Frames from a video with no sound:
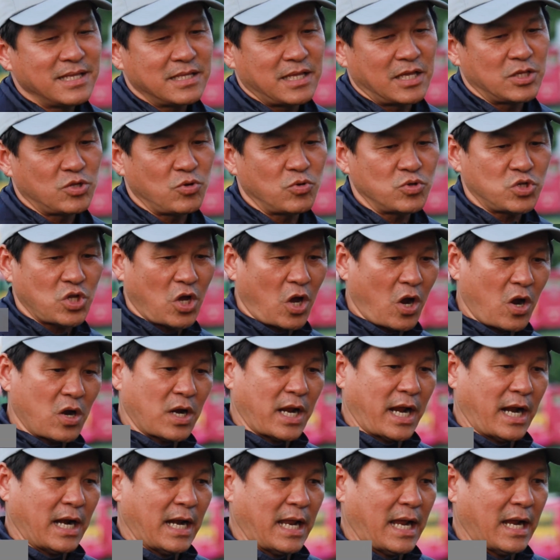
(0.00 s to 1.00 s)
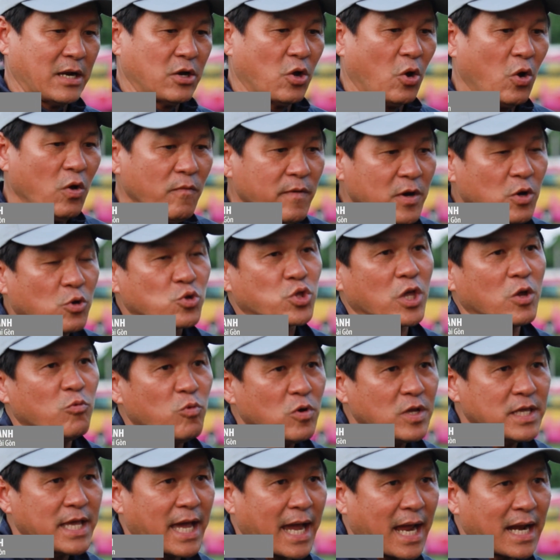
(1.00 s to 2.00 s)
Thì tôi cho rằng là đối với đội tuyển
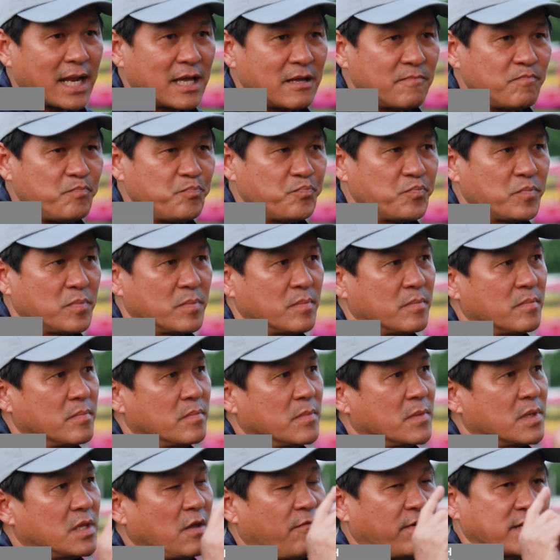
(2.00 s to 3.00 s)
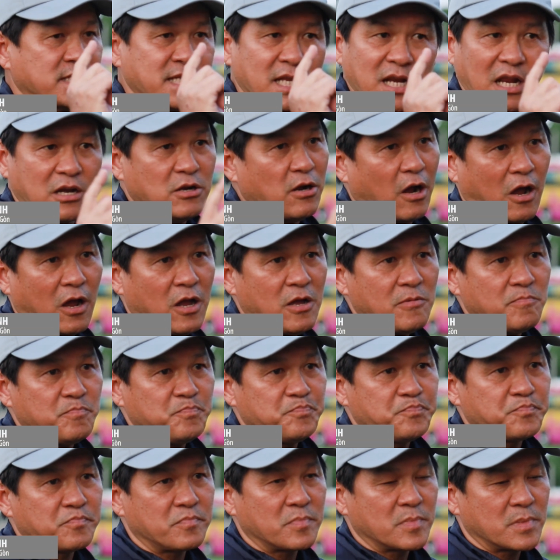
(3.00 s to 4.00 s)
quốc gia đó thì phải xác định rõ.
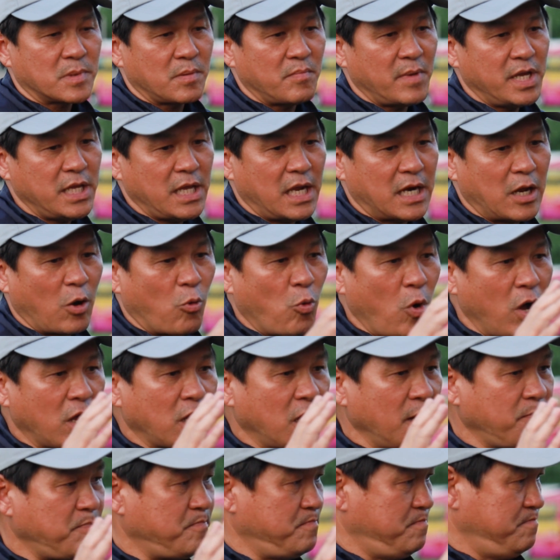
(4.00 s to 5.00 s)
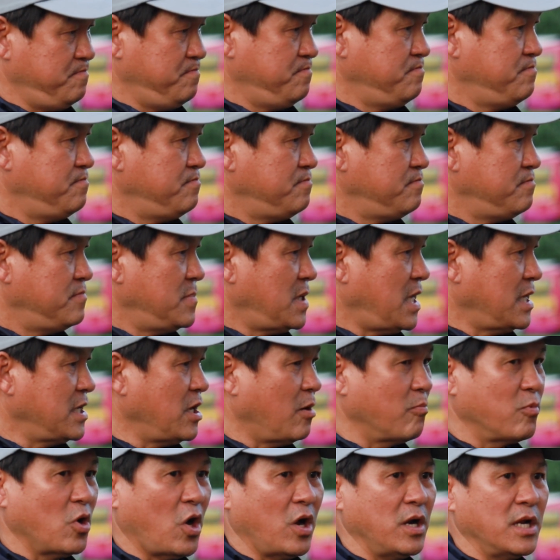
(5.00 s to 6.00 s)
Bây giờ là World Cup, là
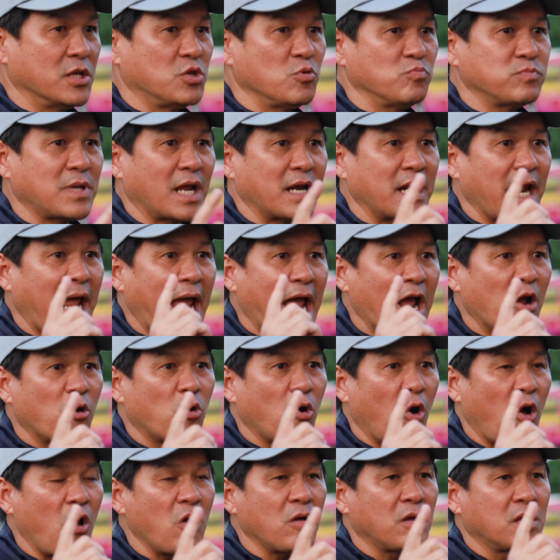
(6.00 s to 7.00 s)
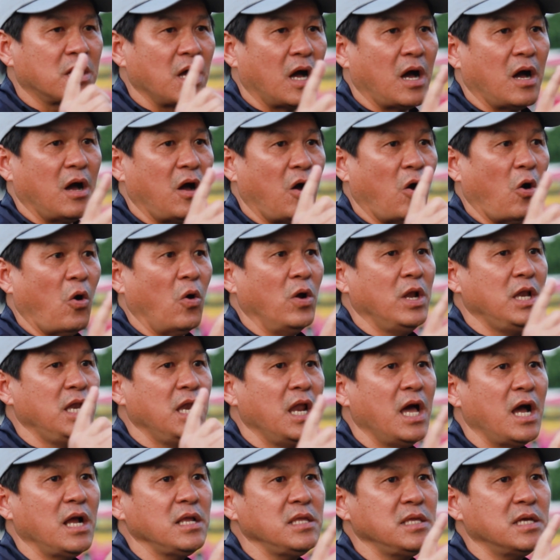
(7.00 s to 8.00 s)
dòng loại là chúng ta đang có cơ hội
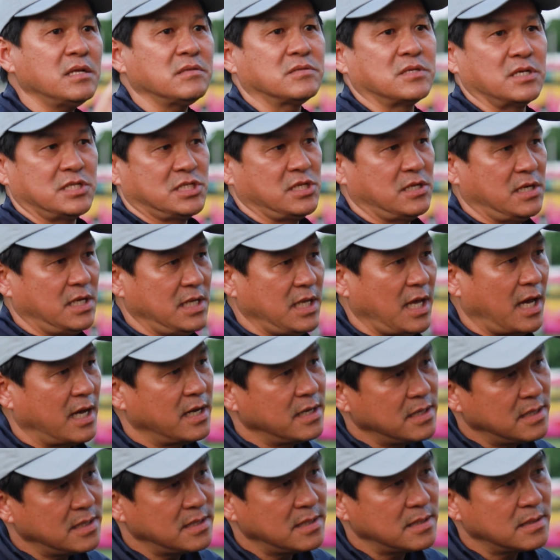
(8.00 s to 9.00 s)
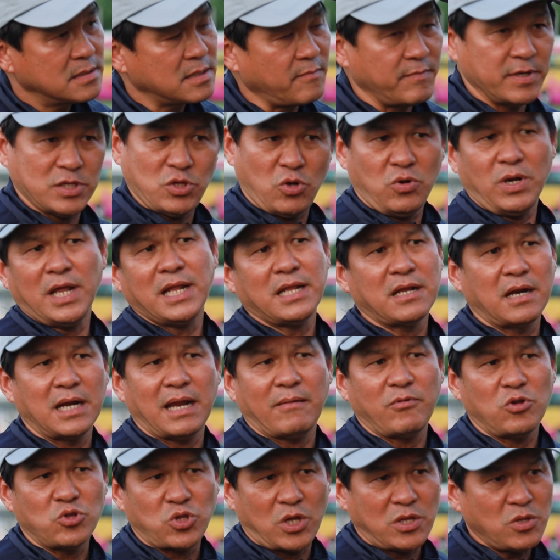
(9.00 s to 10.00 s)
lớn nhất từ xưa đến giờ. Tại vì tôi đã từng
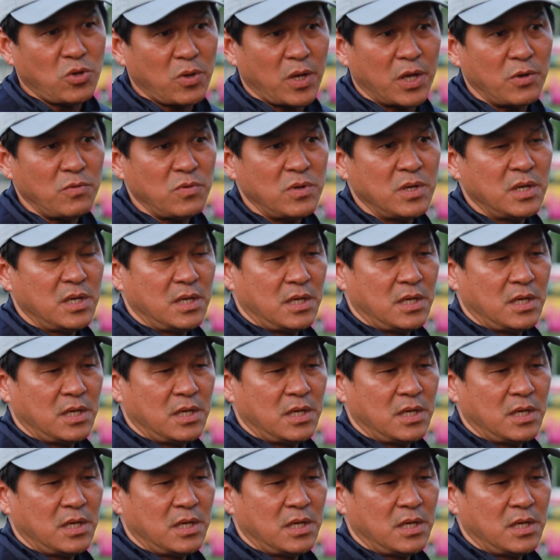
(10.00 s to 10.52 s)
làm đội tuyển tôi hiểu.